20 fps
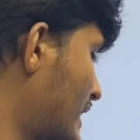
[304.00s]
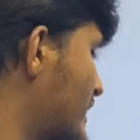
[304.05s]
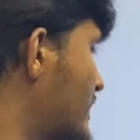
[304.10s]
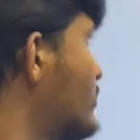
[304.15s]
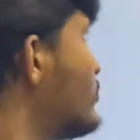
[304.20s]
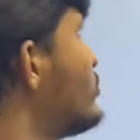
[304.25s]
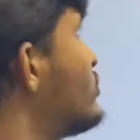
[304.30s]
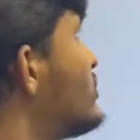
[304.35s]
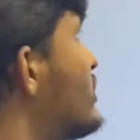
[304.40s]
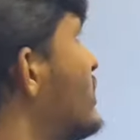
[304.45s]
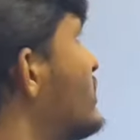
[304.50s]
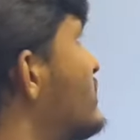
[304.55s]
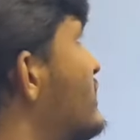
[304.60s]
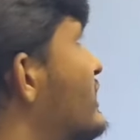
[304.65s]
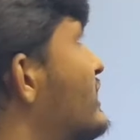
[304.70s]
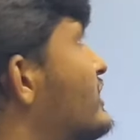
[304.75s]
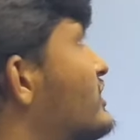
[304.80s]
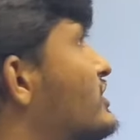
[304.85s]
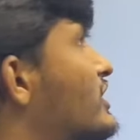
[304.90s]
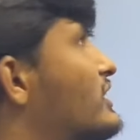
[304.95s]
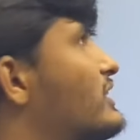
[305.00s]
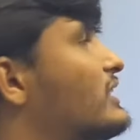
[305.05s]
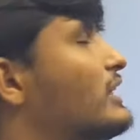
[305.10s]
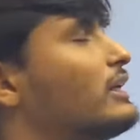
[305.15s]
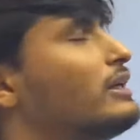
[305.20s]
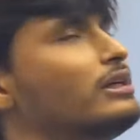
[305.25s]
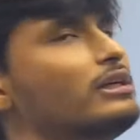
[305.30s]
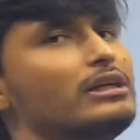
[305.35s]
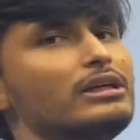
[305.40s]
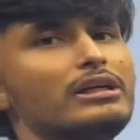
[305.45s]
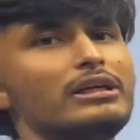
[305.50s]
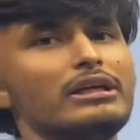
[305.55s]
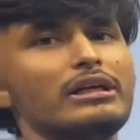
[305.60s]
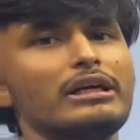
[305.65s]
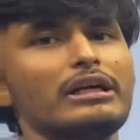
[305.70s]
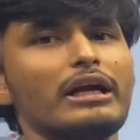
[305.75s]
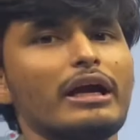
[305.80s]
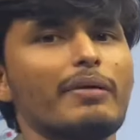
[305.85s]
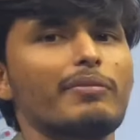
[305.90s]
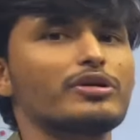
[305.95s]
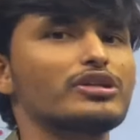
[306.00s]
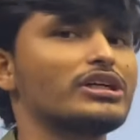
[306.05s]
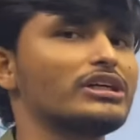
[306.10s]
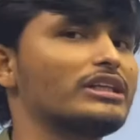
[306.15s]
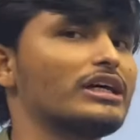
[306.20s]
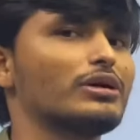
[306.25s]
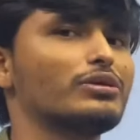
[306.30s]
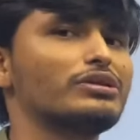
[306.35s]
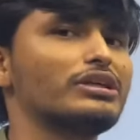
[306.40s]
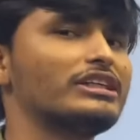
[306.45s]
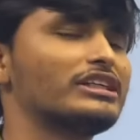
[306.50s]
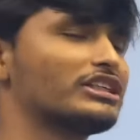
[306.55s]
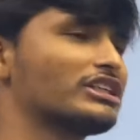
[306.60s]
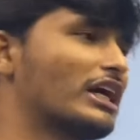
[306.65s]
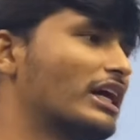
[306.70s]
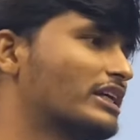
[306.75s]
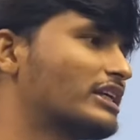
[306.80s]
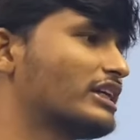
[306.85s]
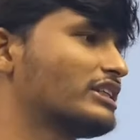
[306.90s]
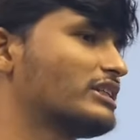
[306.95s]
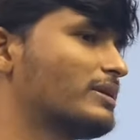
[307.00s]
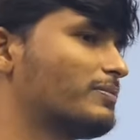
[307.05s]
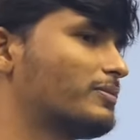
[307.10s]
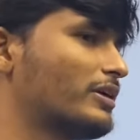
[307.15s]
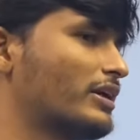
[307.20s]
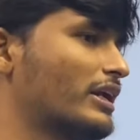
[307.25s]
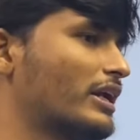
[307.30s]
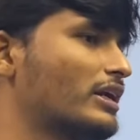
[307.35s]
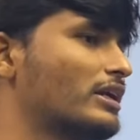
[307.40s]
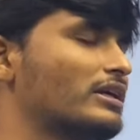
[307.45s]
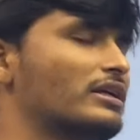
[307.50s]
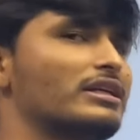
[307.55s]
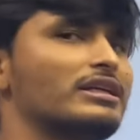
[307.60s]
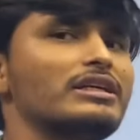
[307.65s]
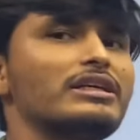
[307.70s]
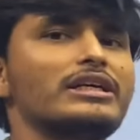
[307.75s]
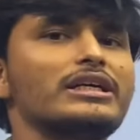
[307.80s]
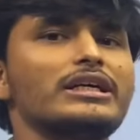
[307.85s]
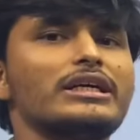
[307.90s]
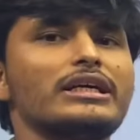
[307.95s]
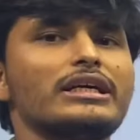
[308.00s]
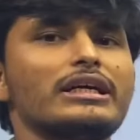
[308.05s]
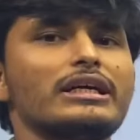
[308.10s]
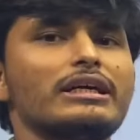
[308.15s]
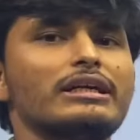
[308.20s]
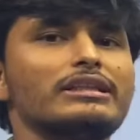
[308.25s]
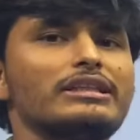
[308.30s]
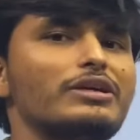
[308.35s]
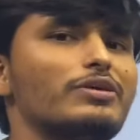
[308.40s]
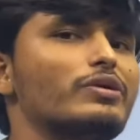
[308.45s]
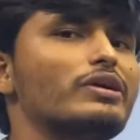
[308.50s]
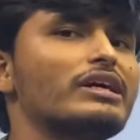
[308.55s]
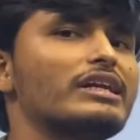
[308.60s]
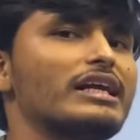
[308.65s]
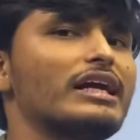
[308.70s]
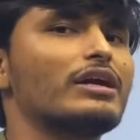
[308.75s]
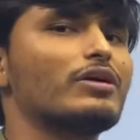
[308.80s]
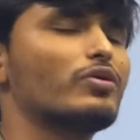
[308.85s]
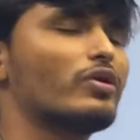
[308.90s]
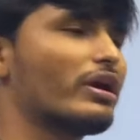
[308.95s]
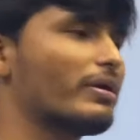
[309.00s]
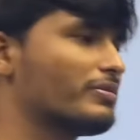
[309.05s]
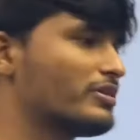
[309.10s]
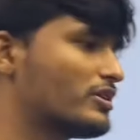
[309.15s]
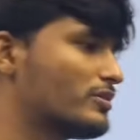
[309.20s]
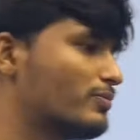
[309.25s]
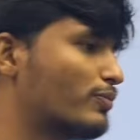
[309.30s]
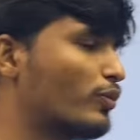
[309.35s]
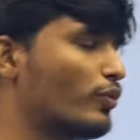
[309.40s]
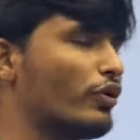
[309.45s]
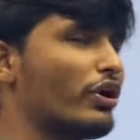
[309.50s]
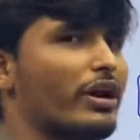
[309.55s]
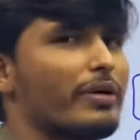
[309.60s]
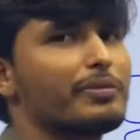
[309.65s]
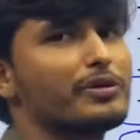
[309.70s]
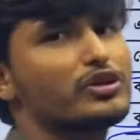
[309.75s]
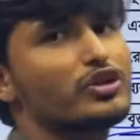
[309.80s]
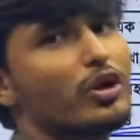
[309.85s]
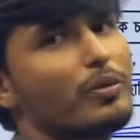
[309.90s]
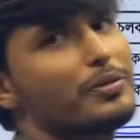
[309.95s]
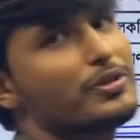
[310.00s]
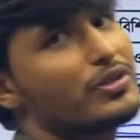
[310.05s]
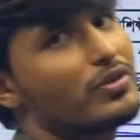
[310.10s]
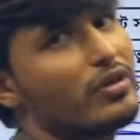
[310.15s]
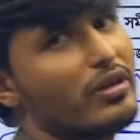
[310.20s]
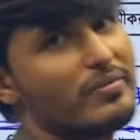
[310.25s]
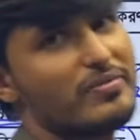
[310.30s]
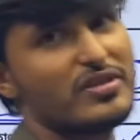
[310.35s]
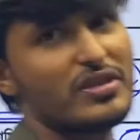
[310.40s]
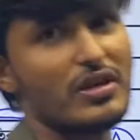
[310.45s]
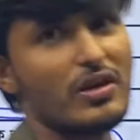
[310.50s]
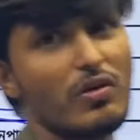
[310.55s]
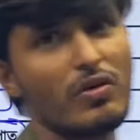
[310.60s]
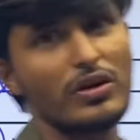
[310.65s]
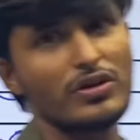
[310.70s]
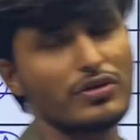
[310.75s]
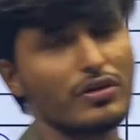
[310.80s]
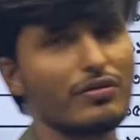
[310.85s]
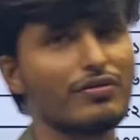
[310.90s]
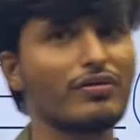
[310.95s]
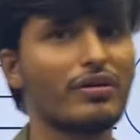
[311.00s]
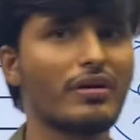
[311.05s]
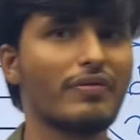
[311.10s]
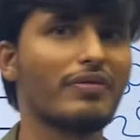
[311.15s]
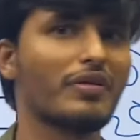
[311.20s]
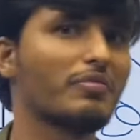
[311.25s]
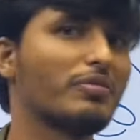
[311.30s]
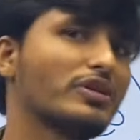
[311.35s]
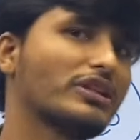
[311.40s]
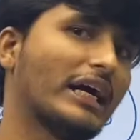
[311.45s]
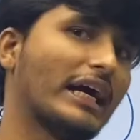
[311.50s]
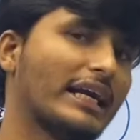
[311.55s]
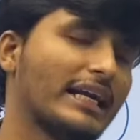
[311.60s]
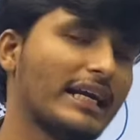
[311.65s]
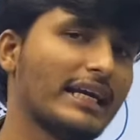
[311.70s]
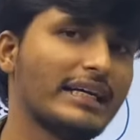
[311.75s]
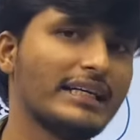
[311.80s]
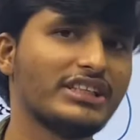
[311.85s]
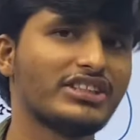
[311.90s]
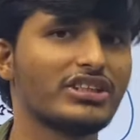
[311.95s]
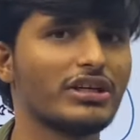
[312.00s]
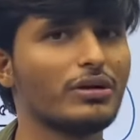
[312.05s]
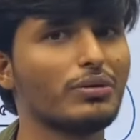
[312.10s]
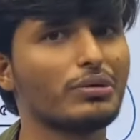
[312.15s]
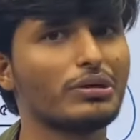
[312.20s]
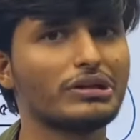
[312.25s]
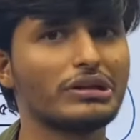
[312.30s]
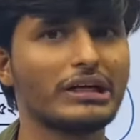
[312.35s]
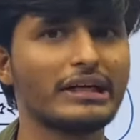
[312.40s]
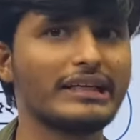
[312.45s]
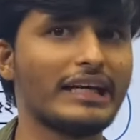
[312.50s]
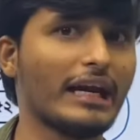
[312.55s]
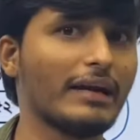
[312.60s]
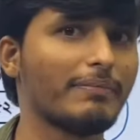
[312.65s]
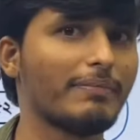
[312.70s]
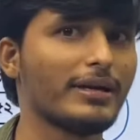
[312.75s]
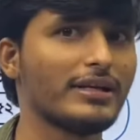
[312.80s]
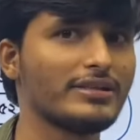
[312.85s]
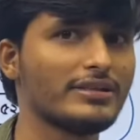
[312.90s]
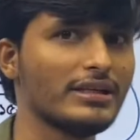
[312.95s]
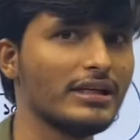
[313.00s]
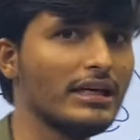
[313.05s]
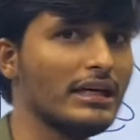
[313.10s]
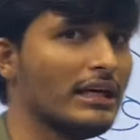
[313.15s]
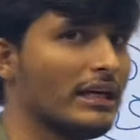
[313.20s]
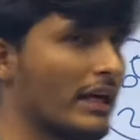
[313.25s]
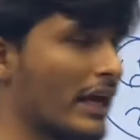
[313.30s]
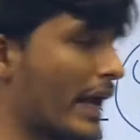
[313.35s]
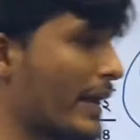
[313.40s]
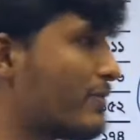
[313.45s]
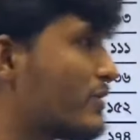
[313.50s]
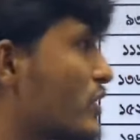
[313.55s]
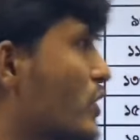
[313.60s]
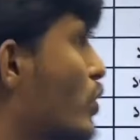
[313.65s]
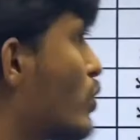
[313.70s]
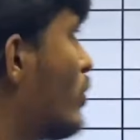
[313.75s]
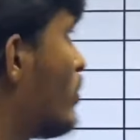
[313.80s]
একটা দুইটা তিনটা চারটা এবং সাথে আরও তিনটা ষাটটা চ্যাপ্টারের থিওরি ক্লিয়ার করে আমি জাস্ট বোর্ডের এবং টপ স্কুল এমসি কিউগুলো সলভ করে ফেলবো তাইলেই ইনশাল্লাহ ওখান থেকে টেন প্লাস এমসিকিউ